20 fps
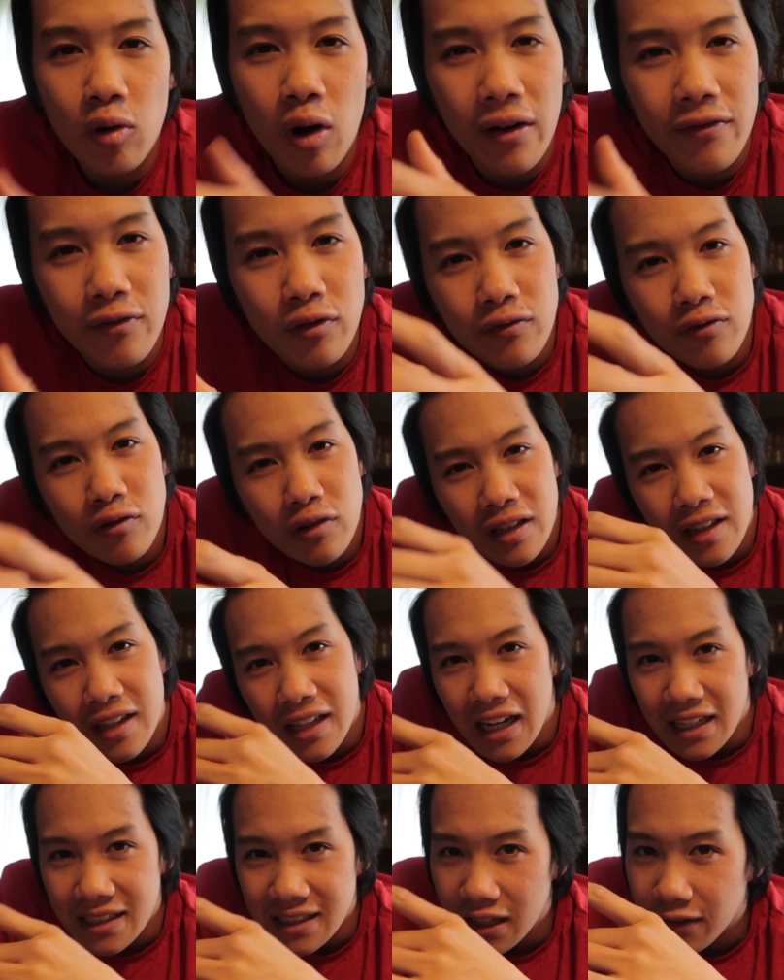Bon, avant de vous
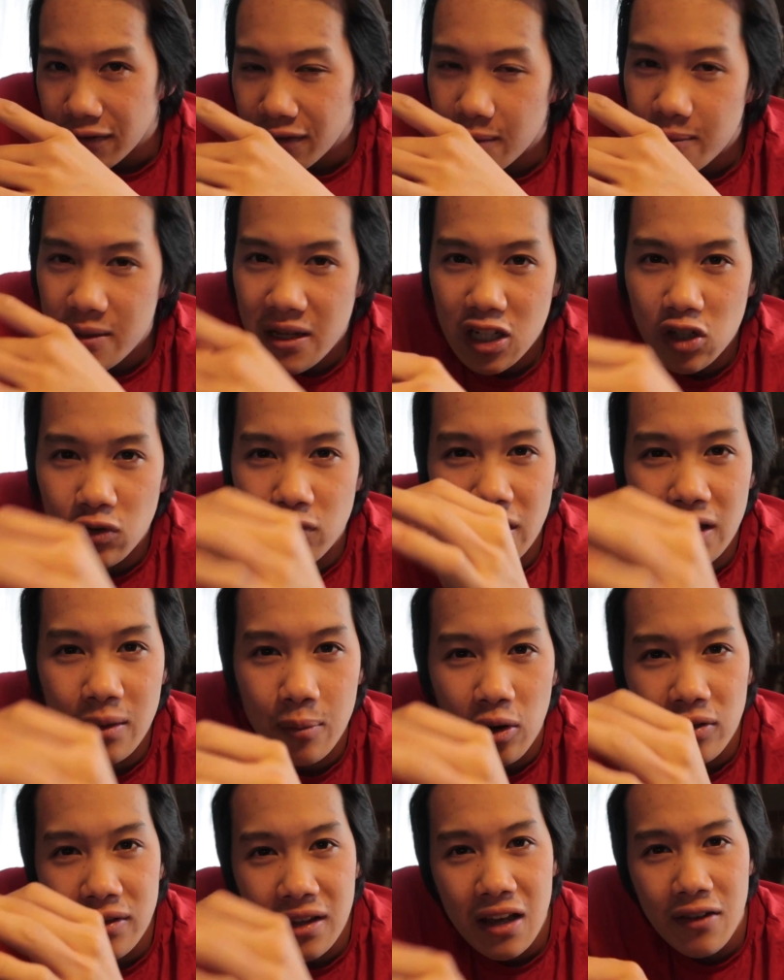quitter, la scène famille, je voulais
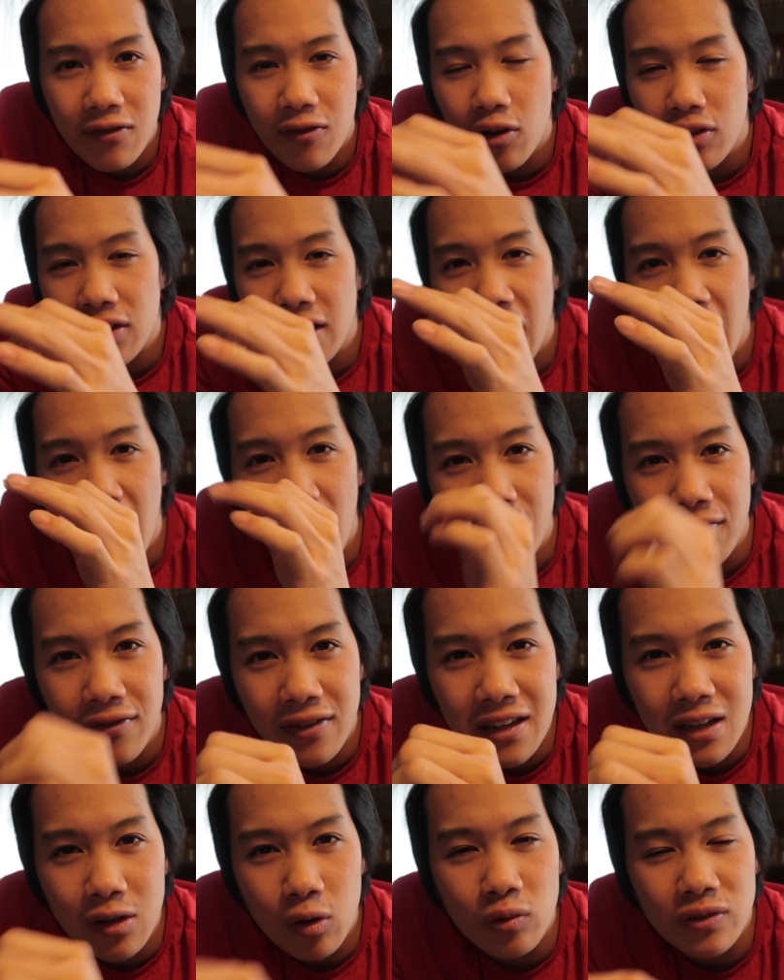demander votre
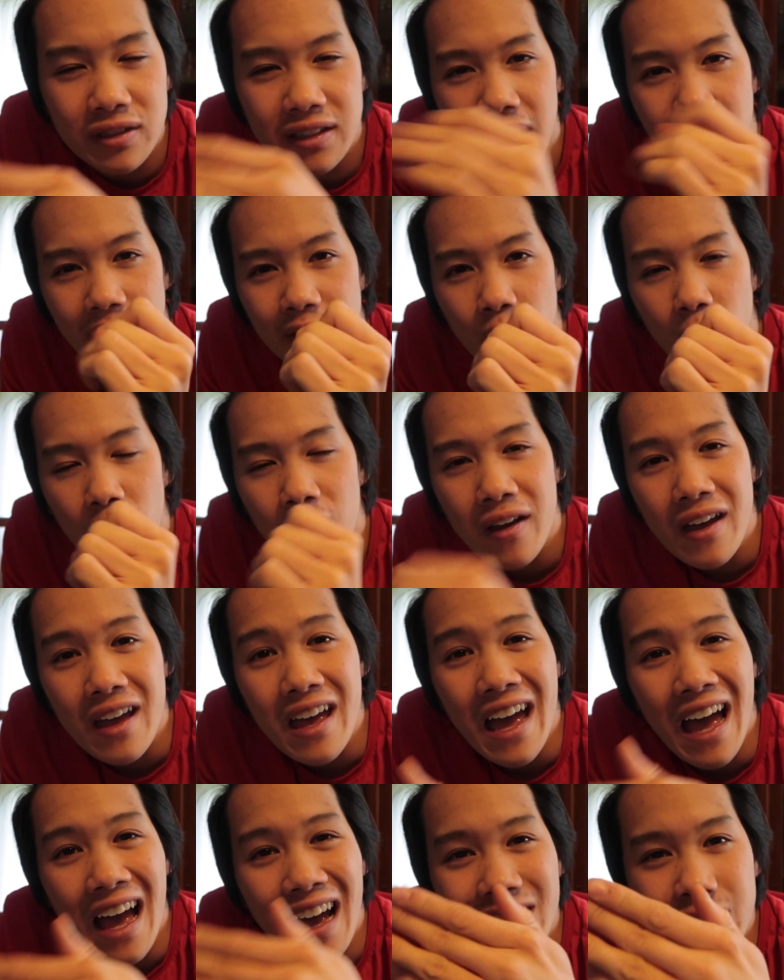avis concernant
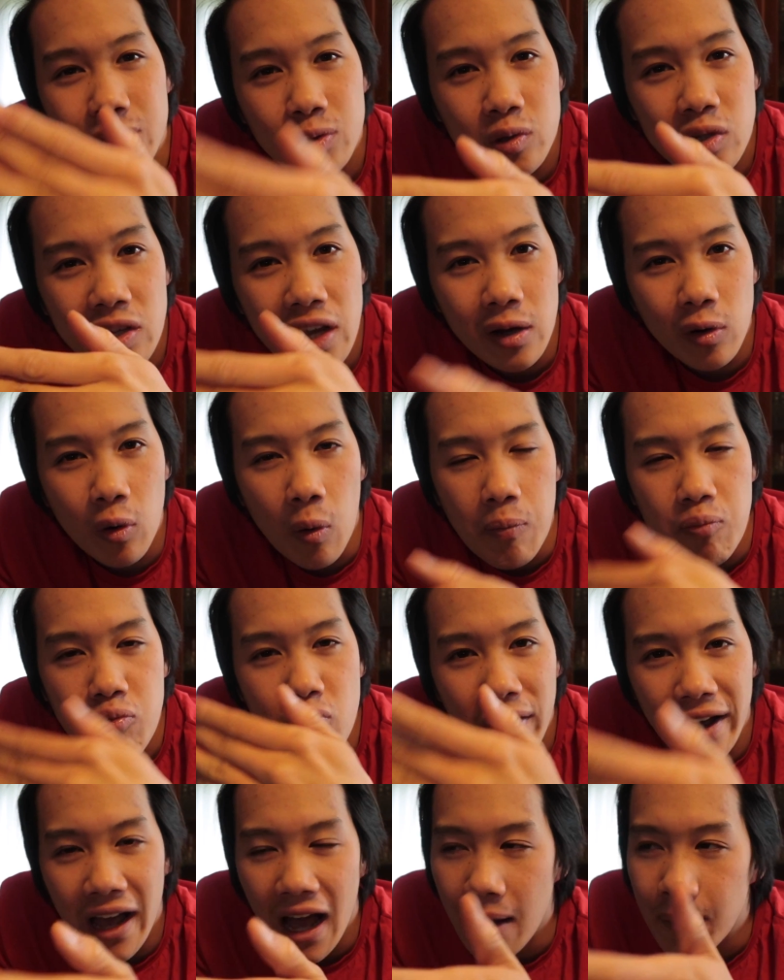un sujet qu'on
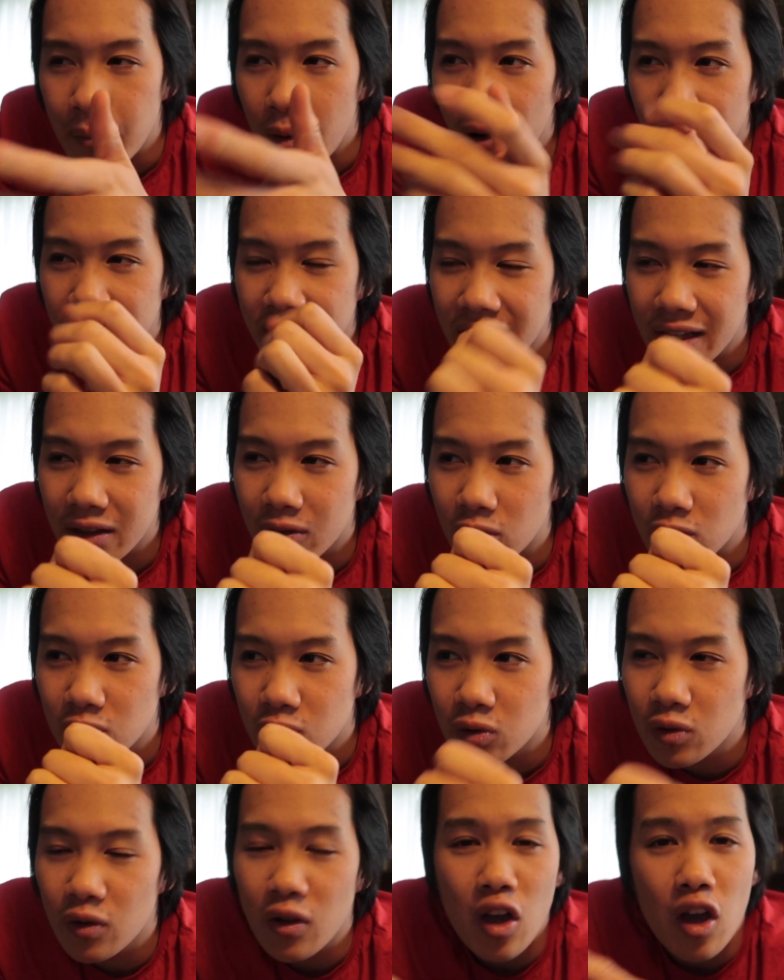pourrait aborder dans
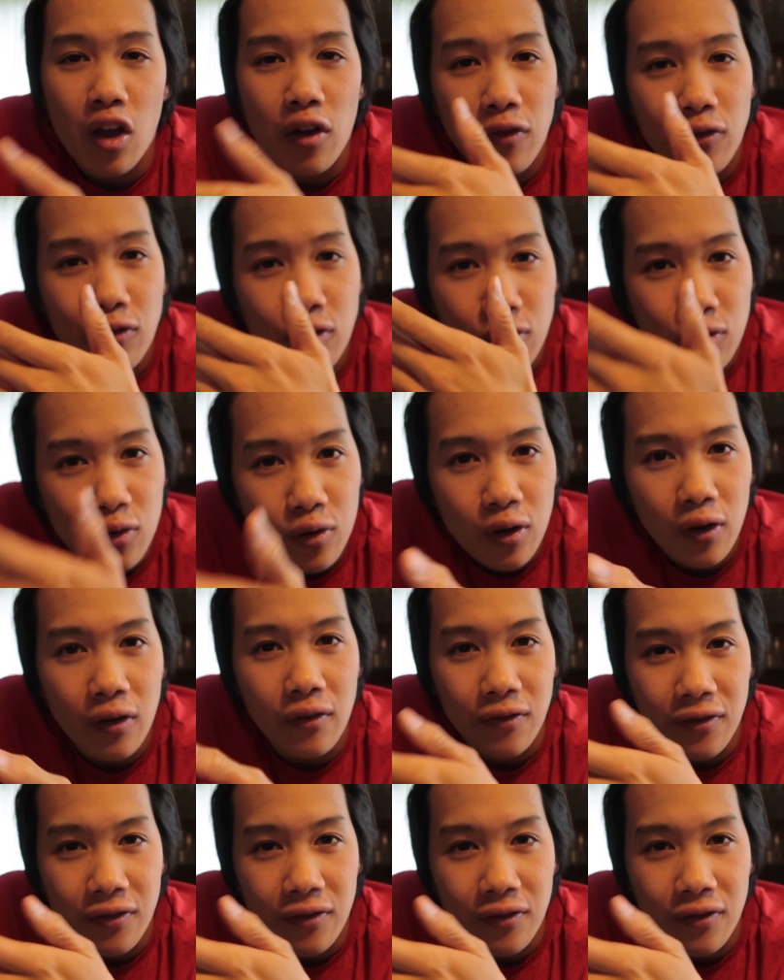une future